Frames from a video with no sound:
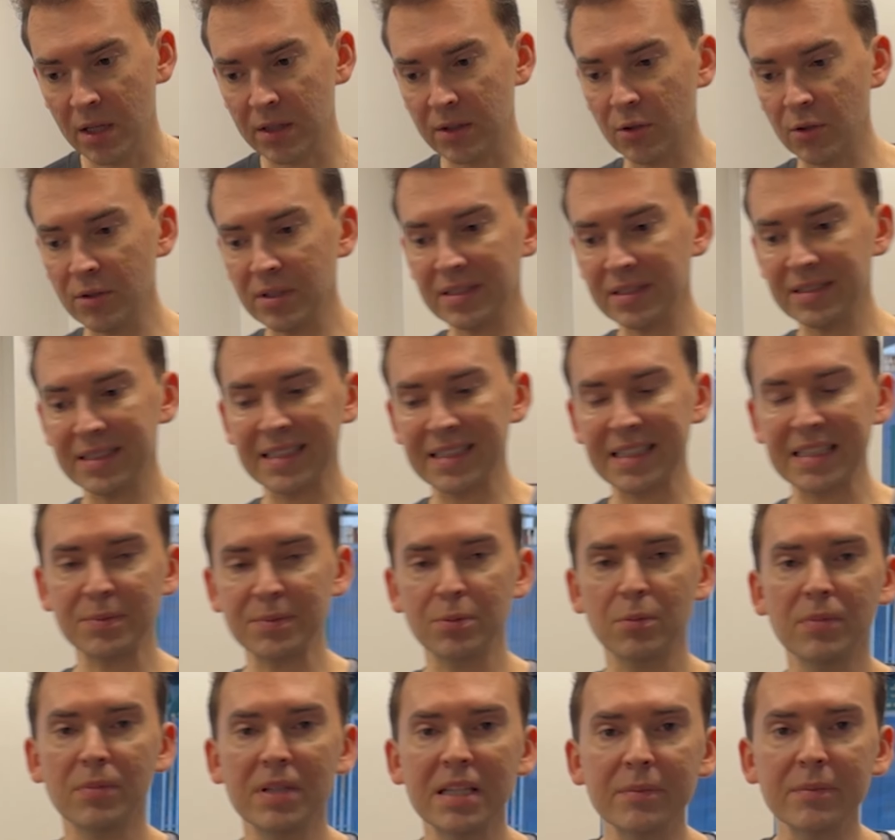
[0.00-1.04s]
Dann, denn das
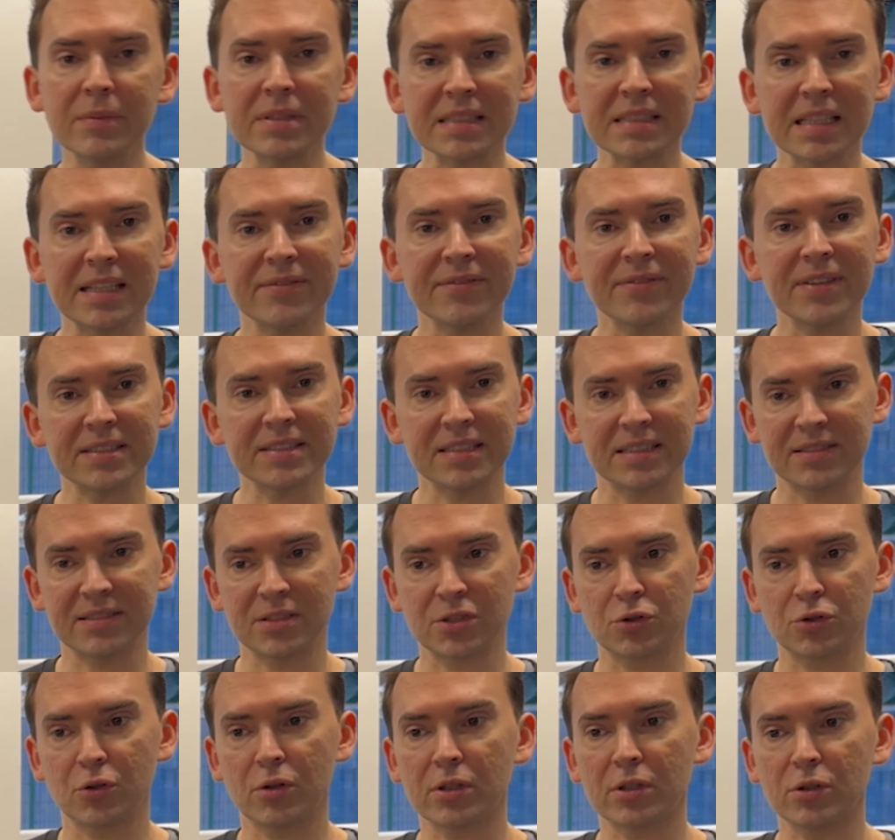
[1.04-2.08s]
Problem ist einfach, dass
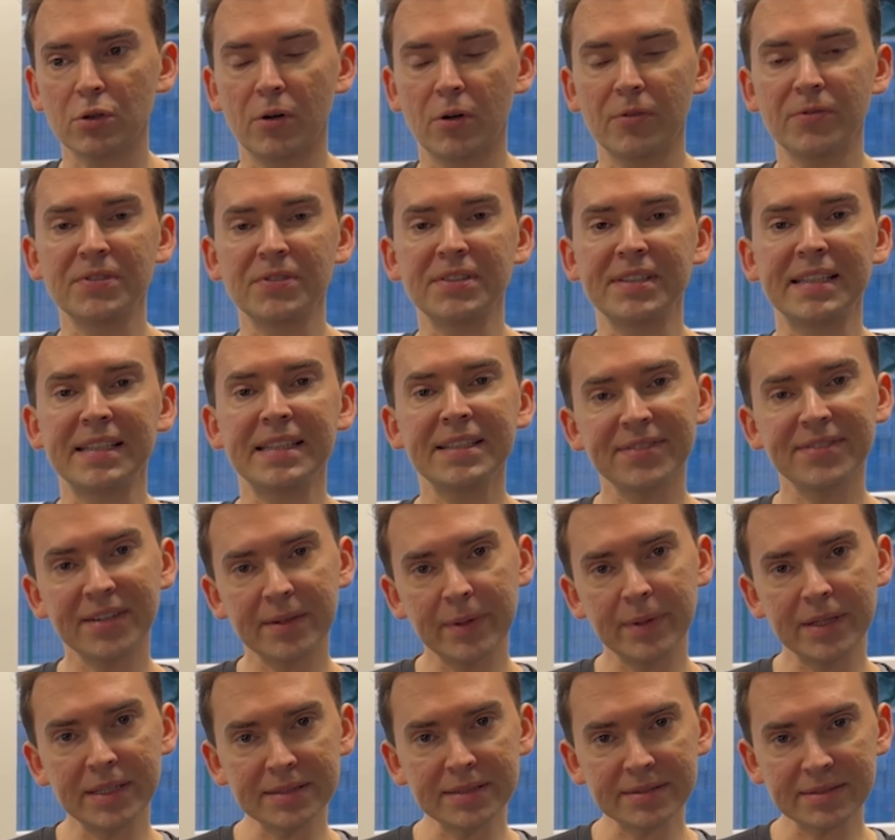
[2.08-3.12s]
das Steuergeld oft nicht
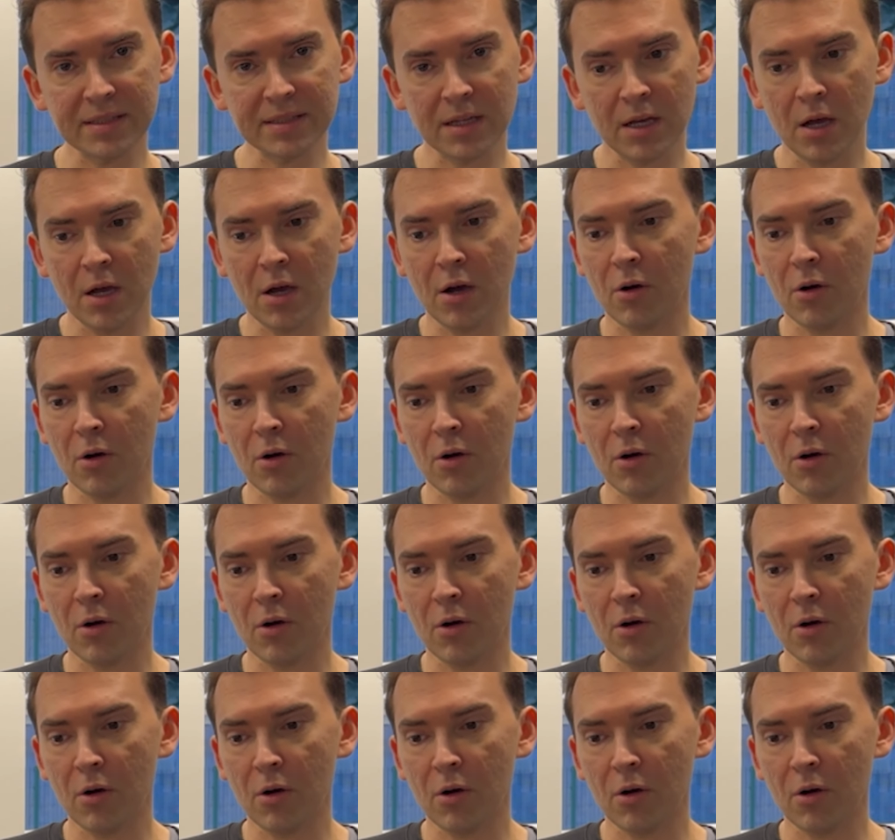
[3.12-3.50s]
lieferbar ist.